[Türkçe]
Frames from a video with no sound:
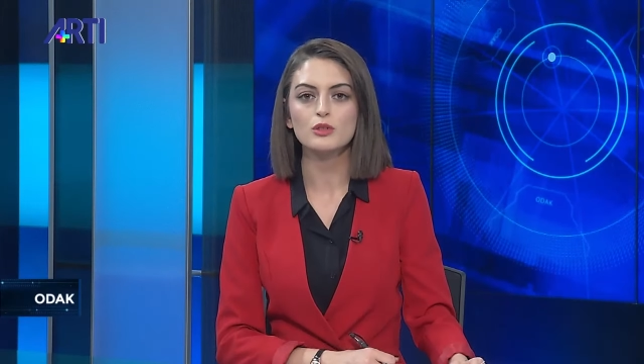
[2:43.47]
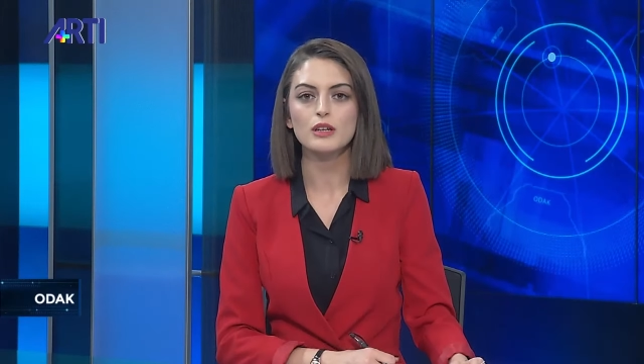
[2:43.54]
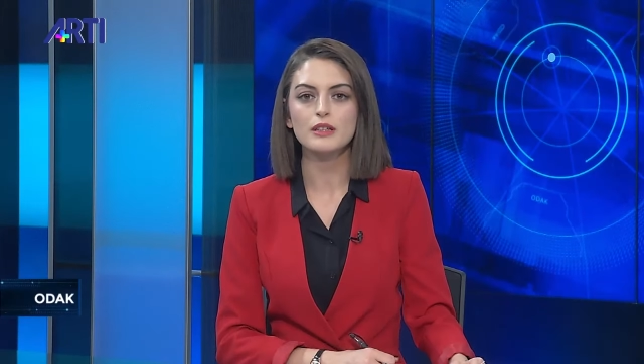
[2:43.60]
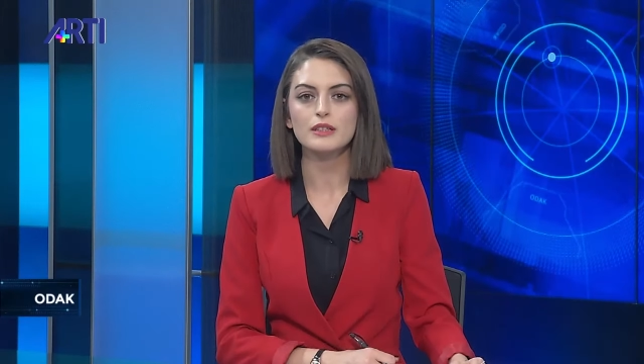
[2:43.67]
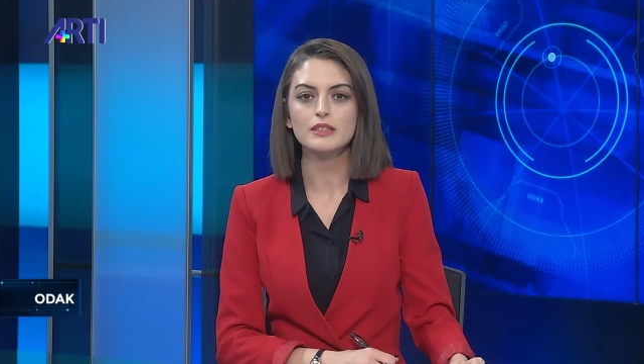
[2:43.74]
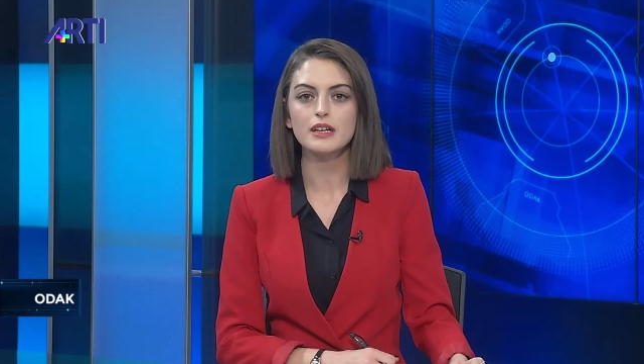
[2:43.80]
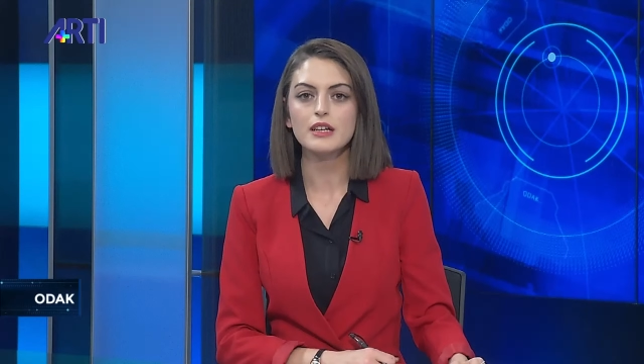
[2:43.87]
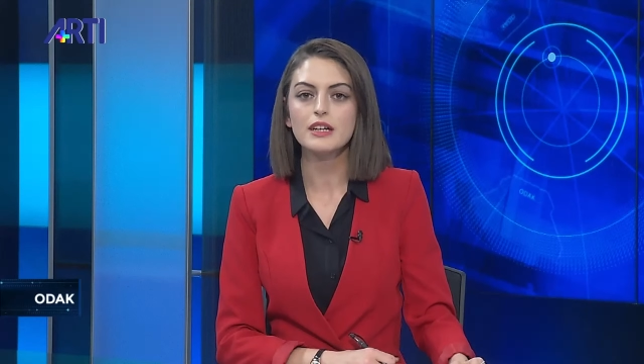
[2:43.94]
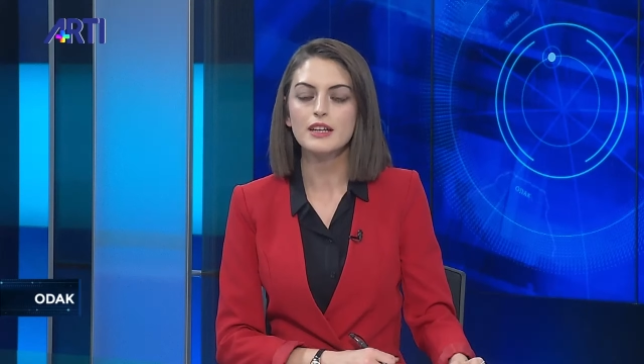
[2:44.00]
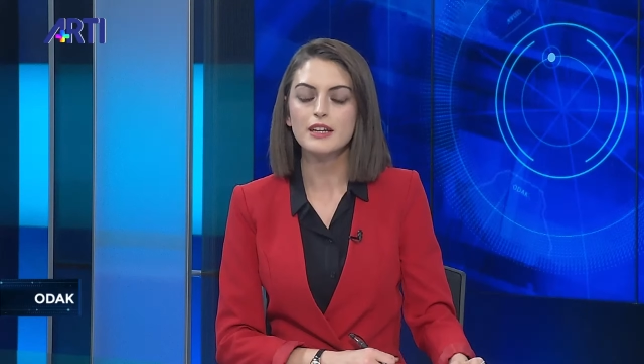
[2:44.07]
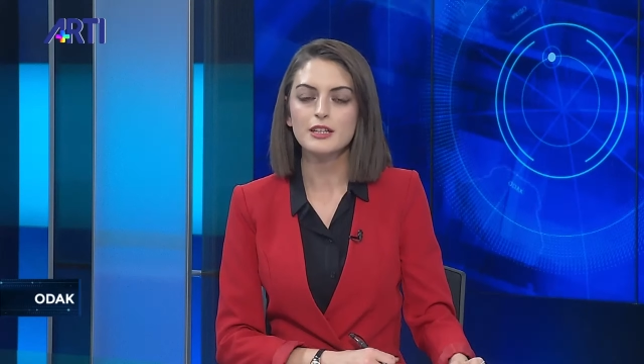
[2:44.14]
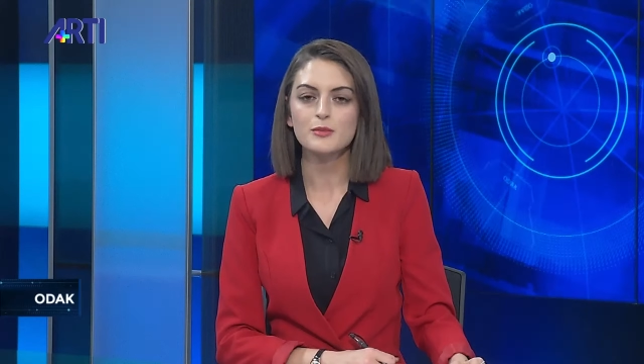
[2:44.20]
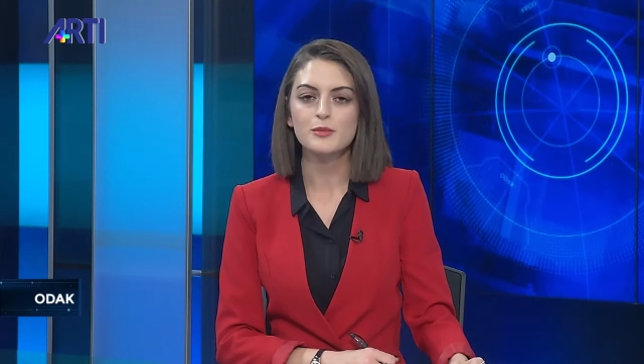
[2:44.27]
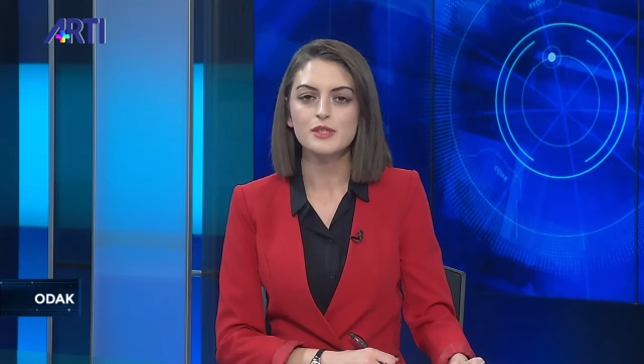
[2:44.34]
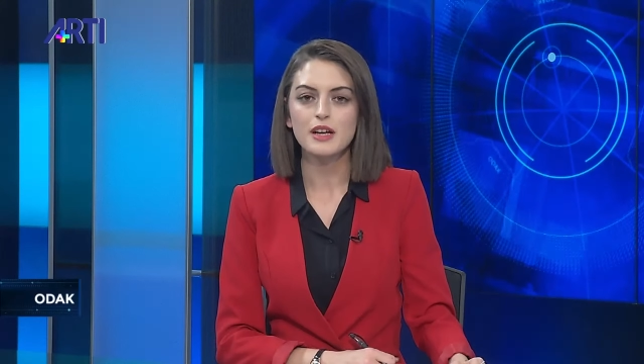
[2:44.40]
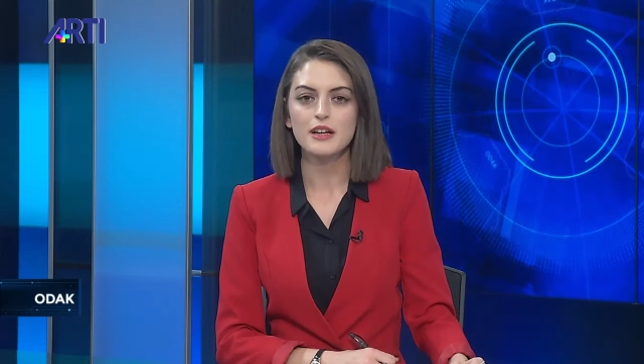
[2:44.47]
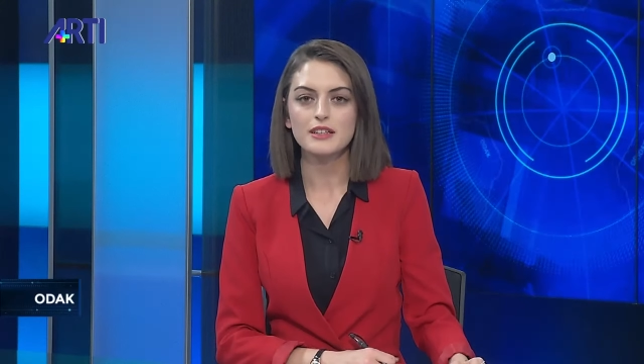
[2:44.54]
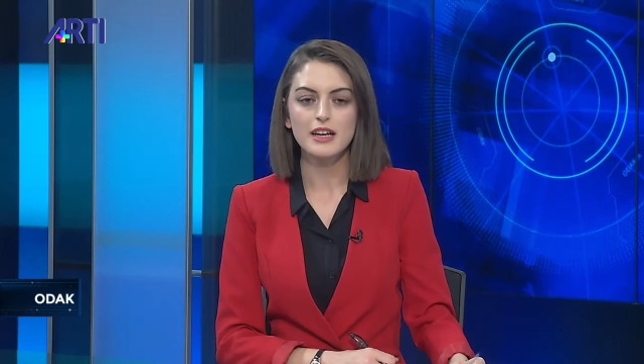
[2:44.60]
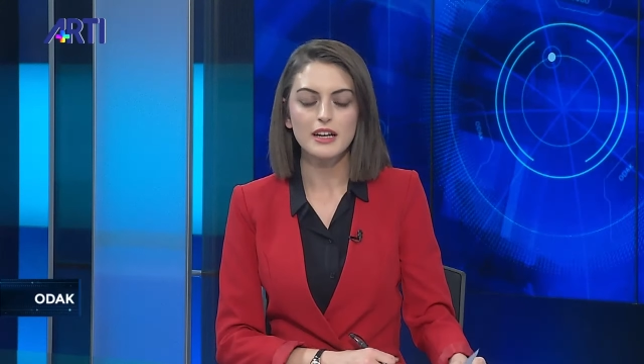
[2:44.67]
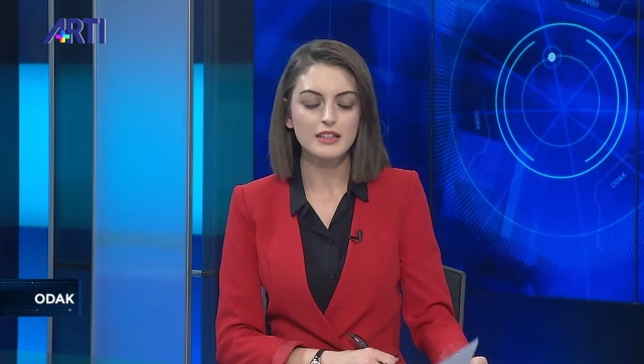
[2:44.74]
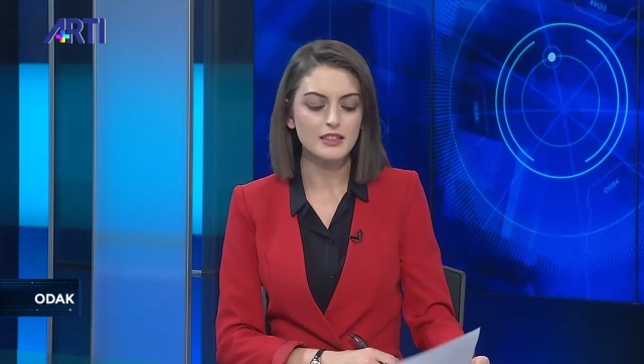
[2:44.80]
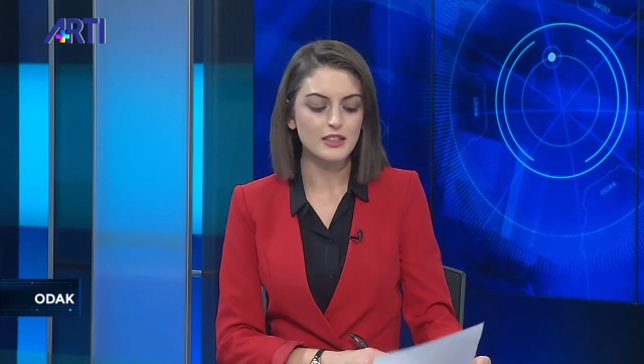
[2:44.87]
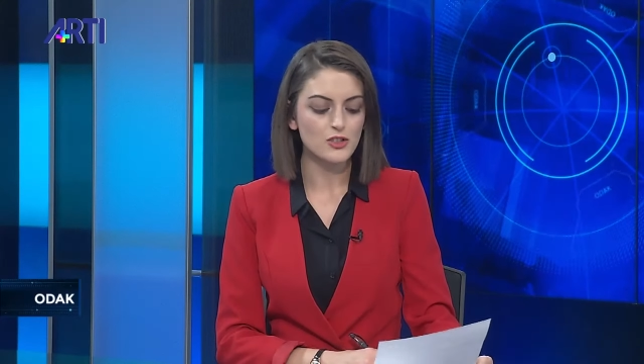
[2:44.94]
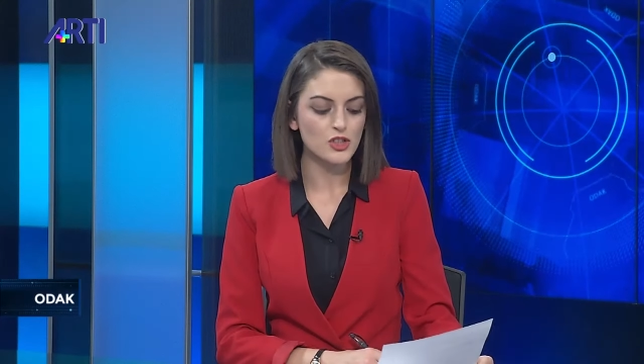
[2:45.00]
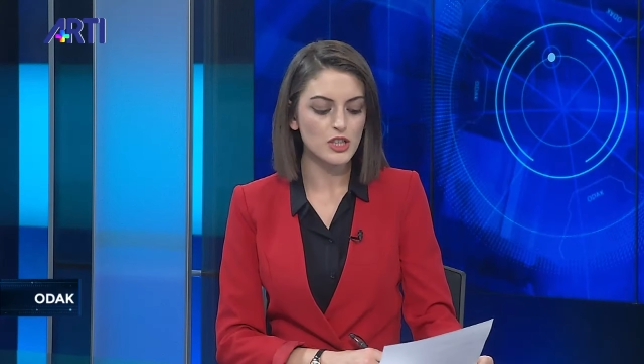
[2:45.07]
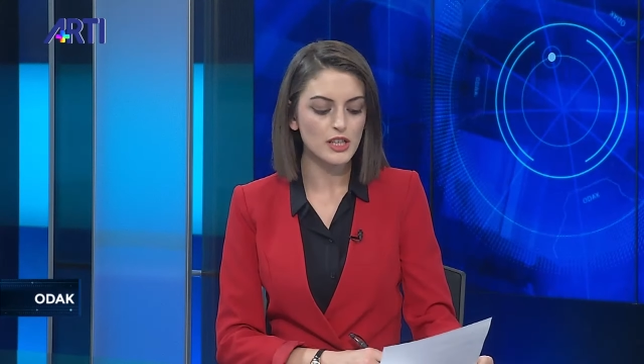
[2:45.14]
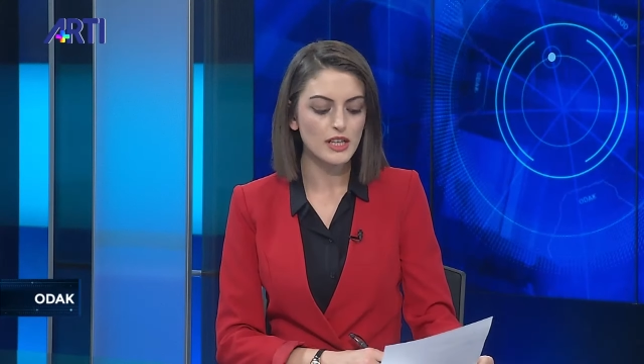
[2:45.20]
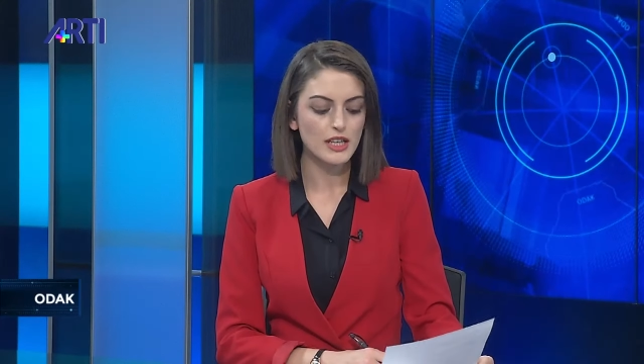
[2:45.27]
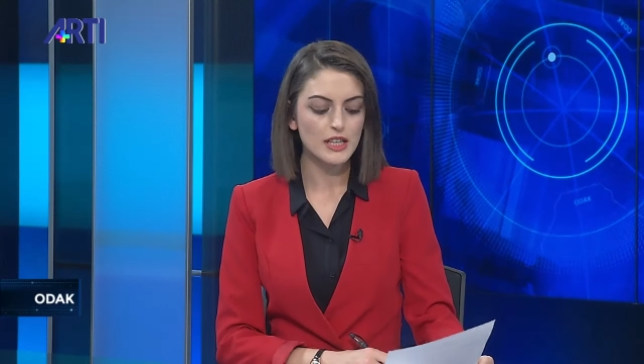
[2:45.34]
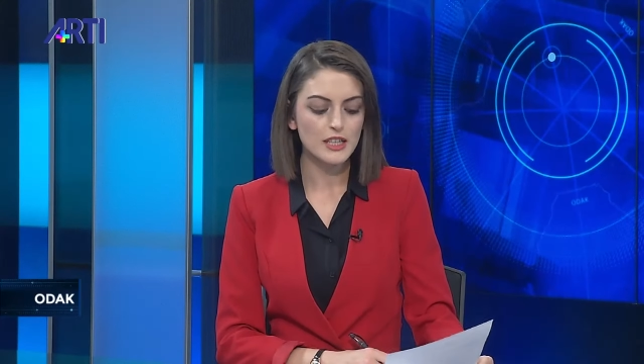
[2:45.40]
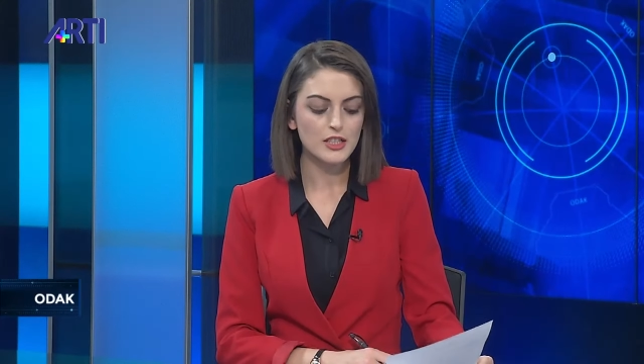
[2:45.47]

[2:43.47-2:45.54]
Odak'ta elimizden geldiğince